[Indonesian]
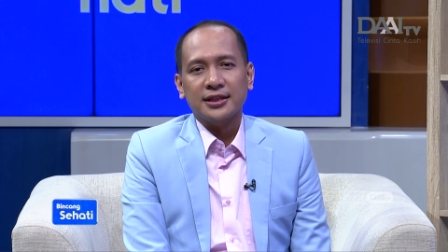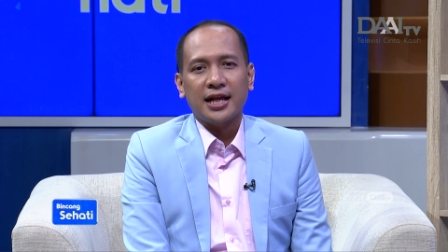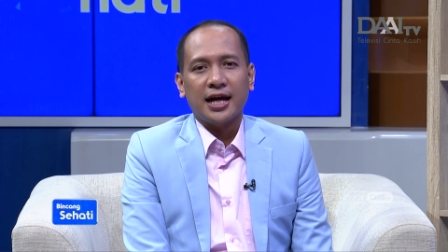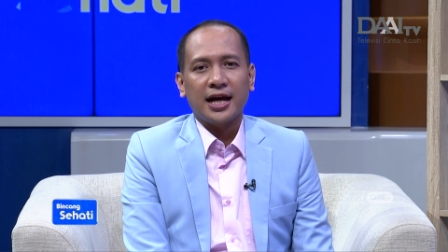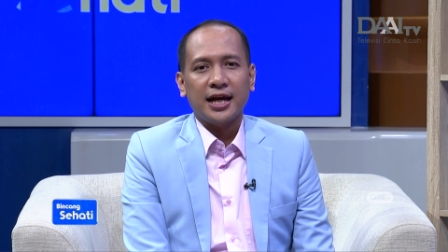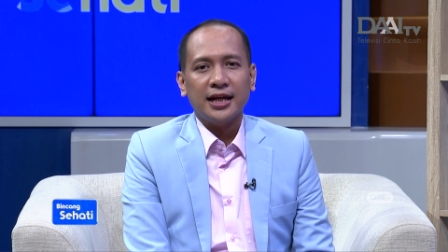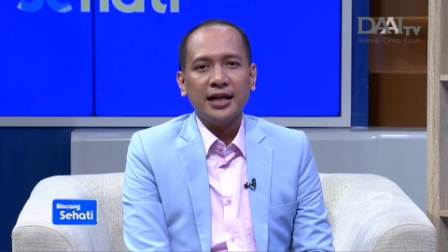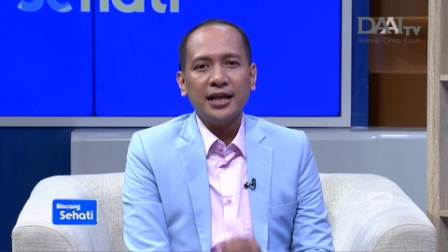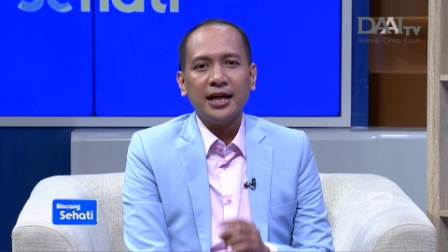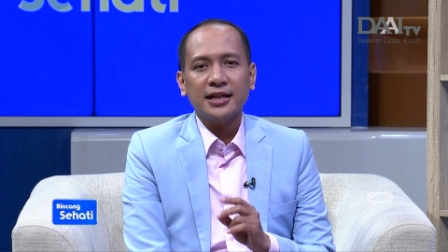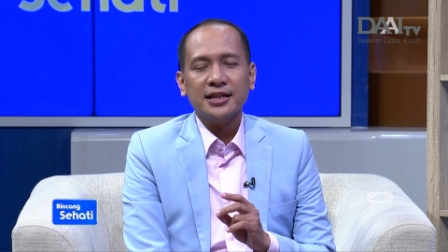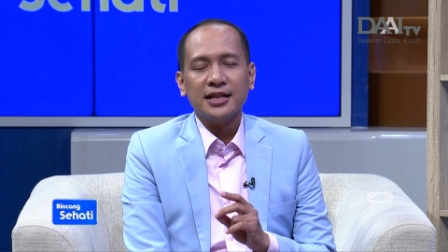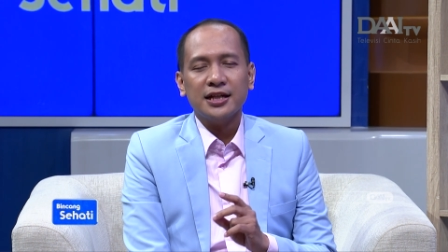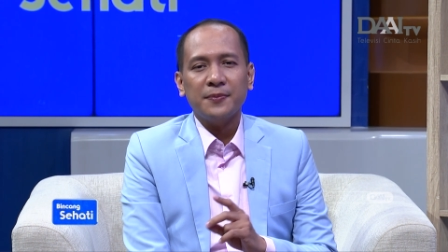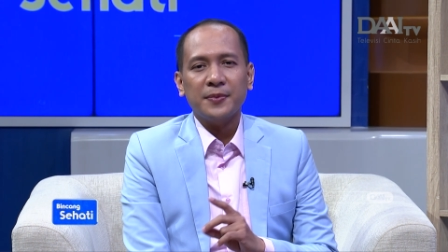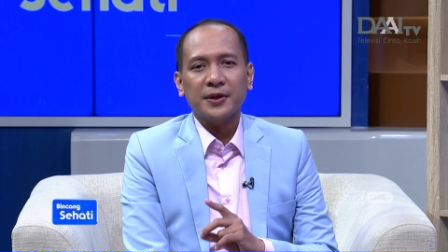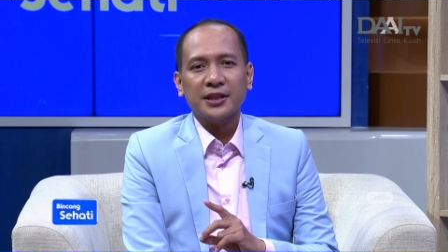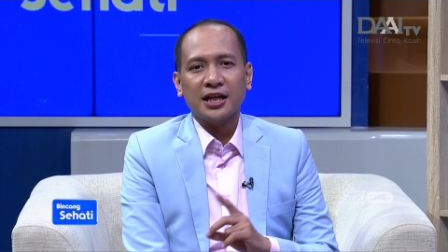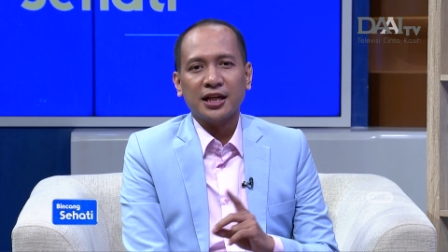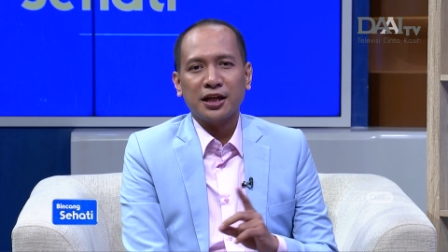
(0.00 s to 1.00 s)
Nah ini yang jadi
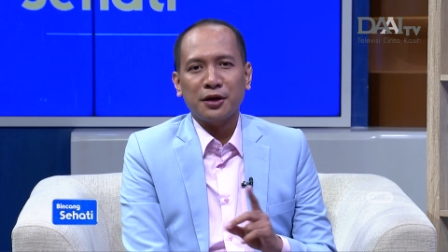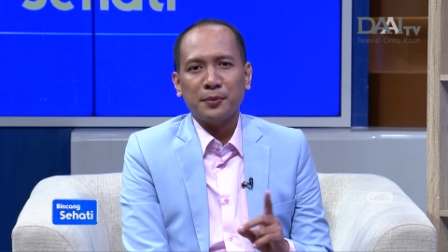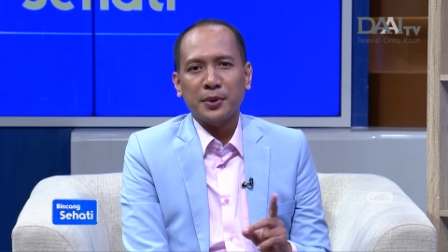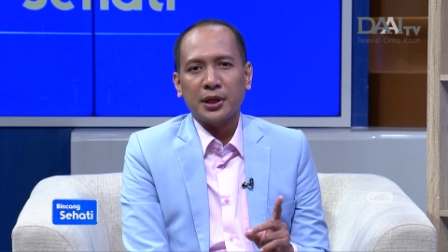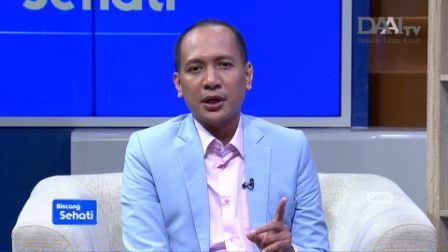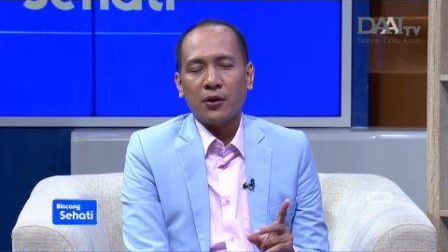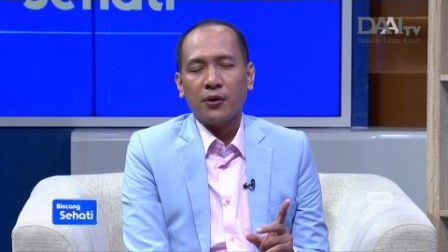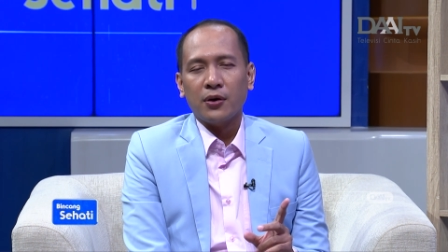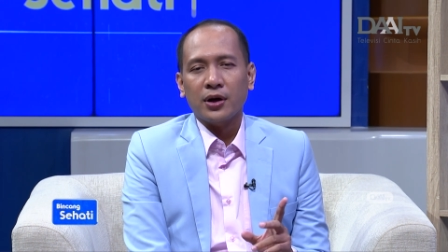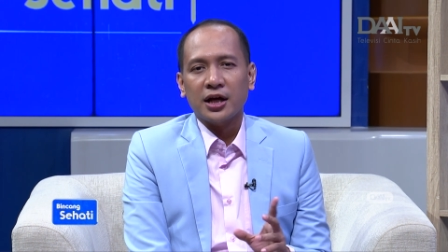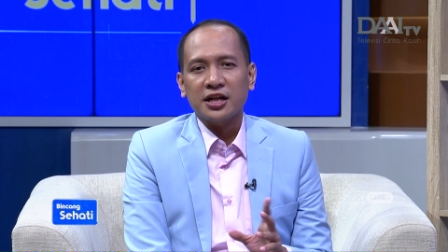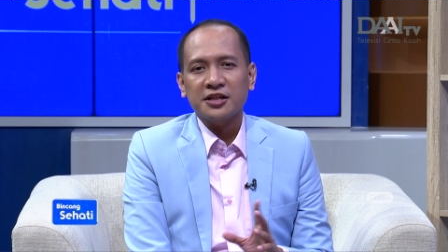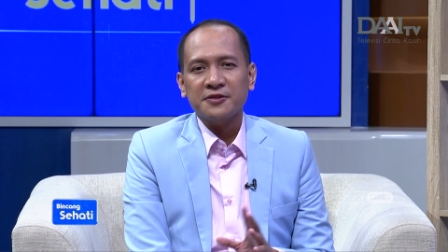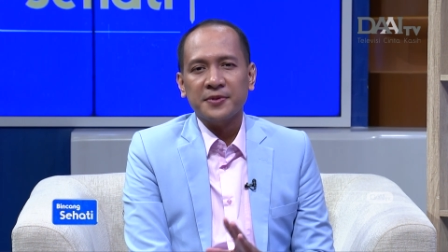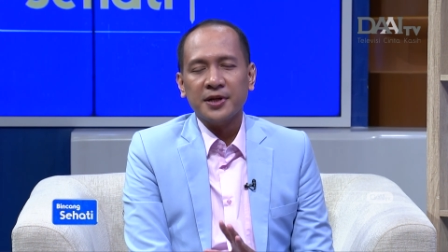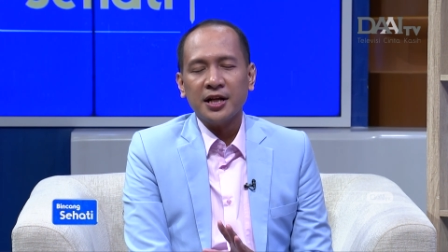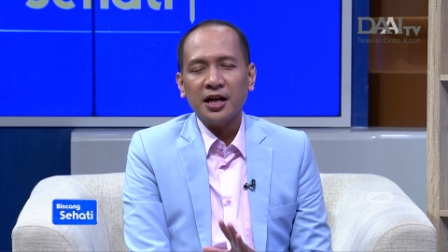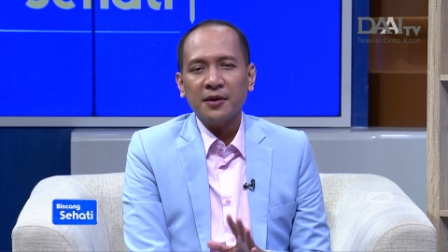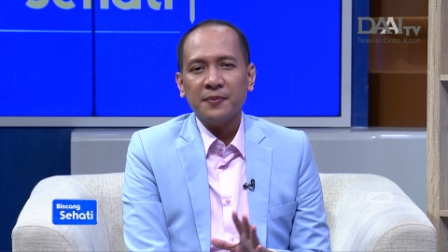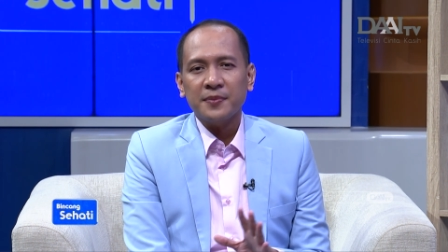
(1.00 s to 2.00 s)
pertanyaan banyak orang,
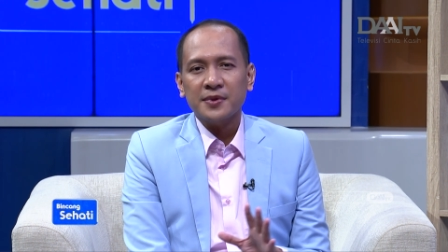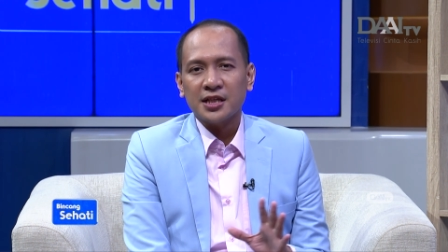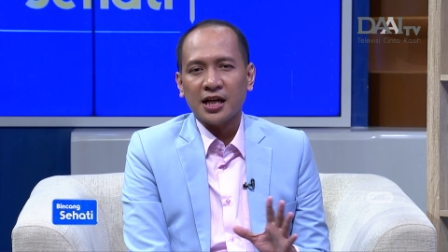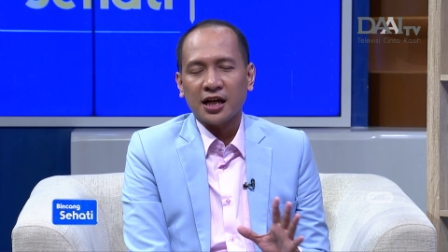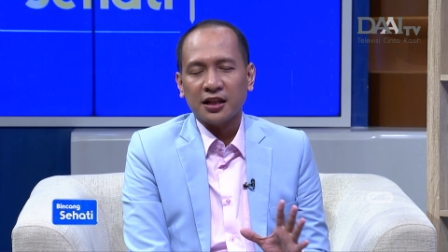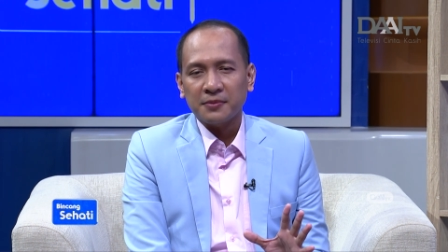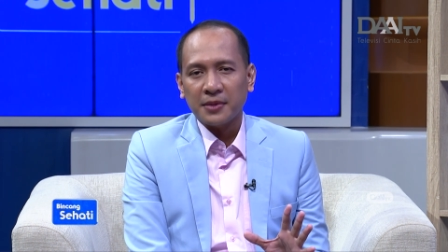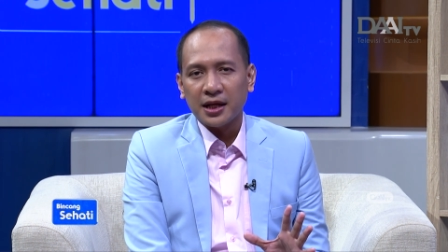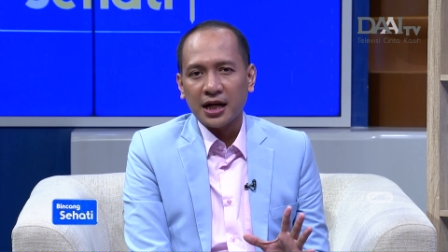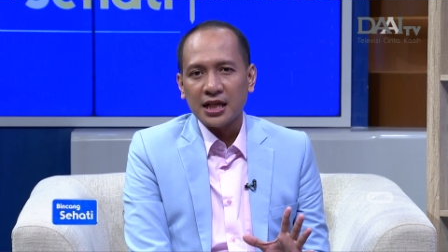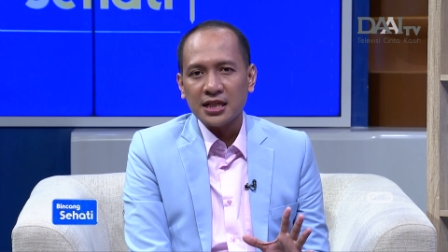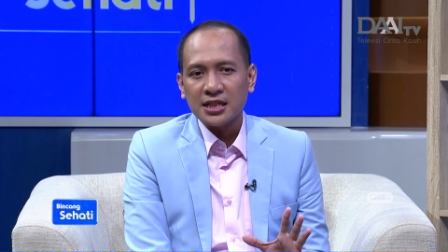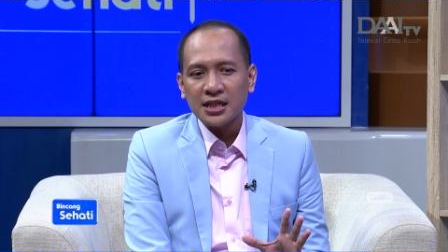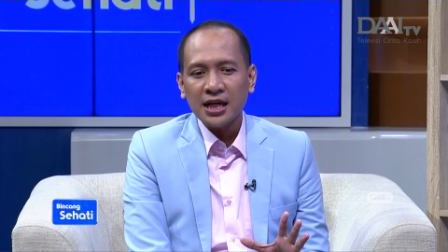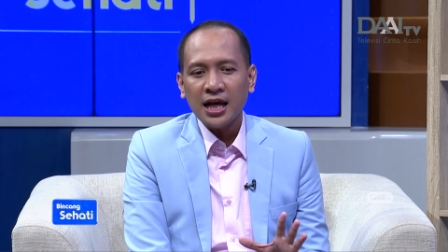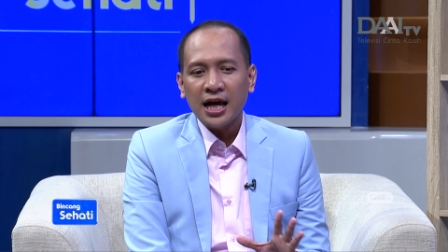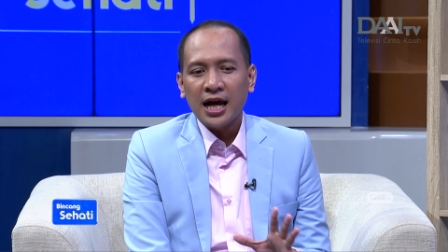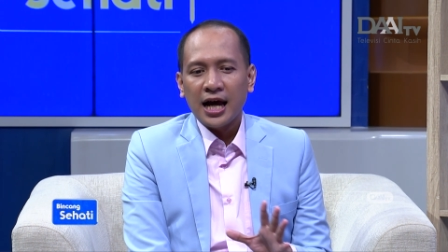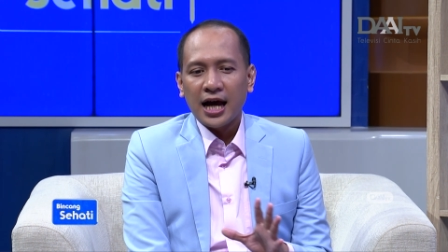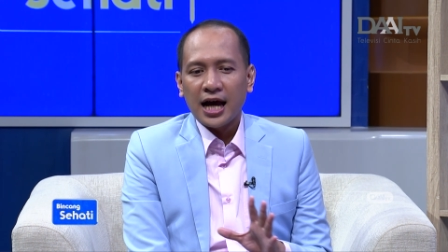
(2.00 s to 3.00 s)
sebenarnya lebih sehat mana sih